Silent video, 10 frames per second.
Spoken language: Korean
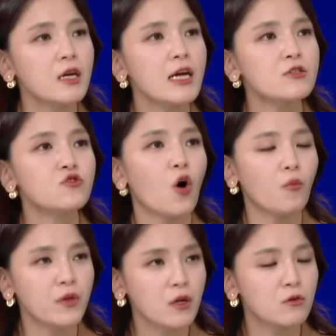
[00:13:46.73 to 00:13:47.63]
할 수
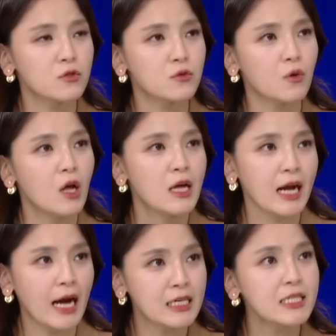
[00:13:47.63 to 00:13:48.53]
없는 것으로
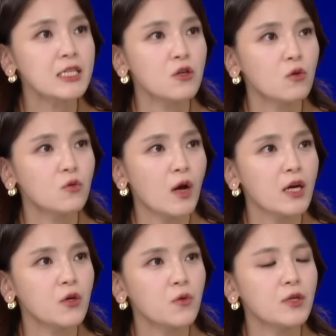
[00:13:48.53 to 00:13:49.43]
강제적으로
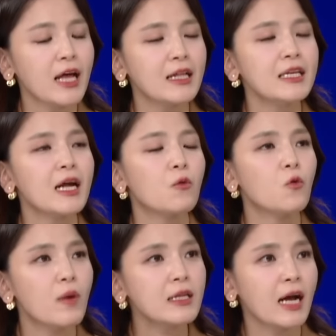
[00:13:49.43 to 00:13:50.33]
학교를
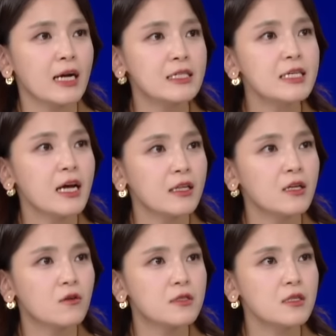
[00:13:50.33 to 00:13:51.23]
다니라고만 강제하는
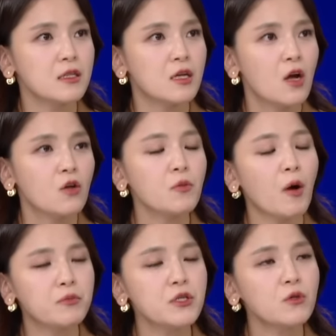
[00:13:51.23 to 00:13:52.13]
것은 어떤
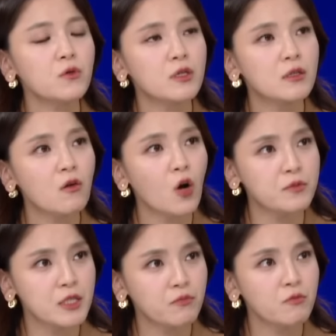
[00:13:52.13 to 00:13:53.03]
법적으로 근거가
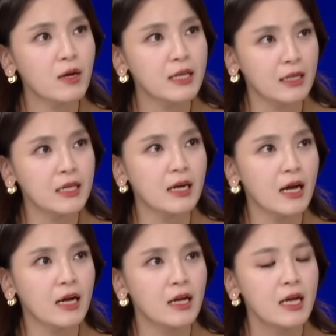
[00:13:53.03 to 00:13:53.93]
없을 뿐만
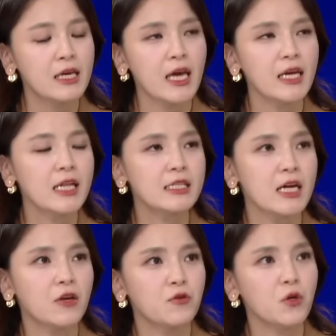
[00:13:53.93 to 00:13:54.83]
아니라 개인의
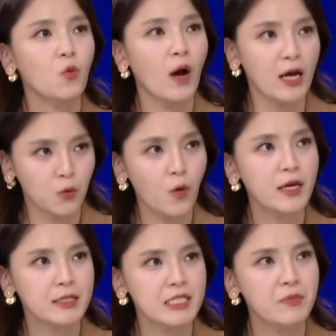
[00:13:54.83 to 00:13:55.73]
자유를
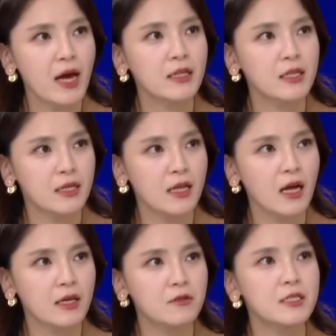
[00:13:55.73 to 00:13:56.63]
과도하게 침해하는
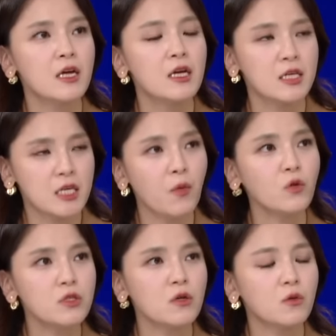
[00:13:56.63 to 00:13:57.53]
일이다. 이것이
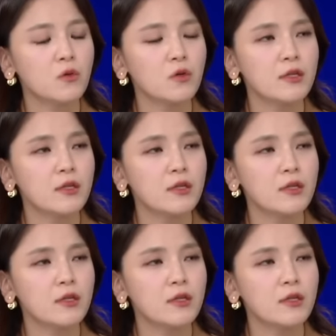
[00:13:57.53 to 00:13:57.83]
기본적으로